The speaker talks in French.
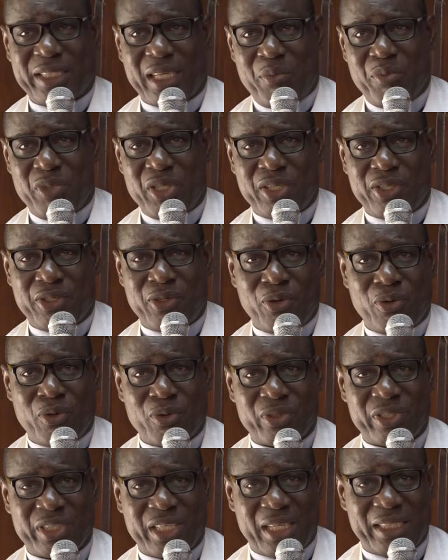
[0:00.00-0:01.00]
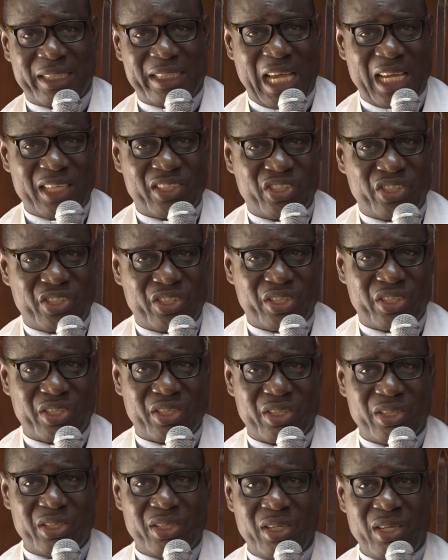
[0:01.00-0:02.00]
qui a pour aumônier le
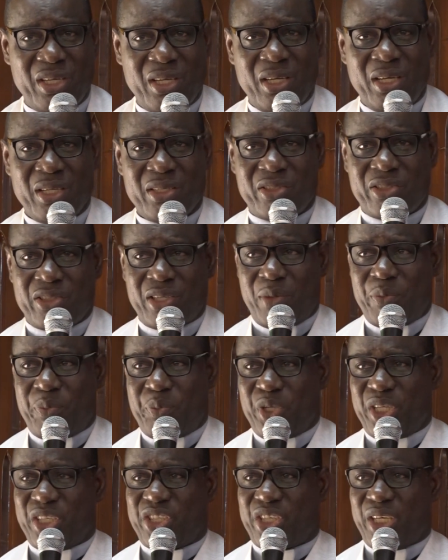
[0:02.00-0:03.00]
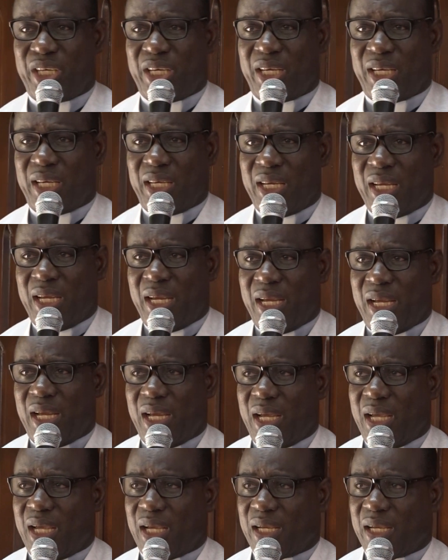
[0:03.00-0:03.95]
révérend pasteur Mathias Agnero, l'actuel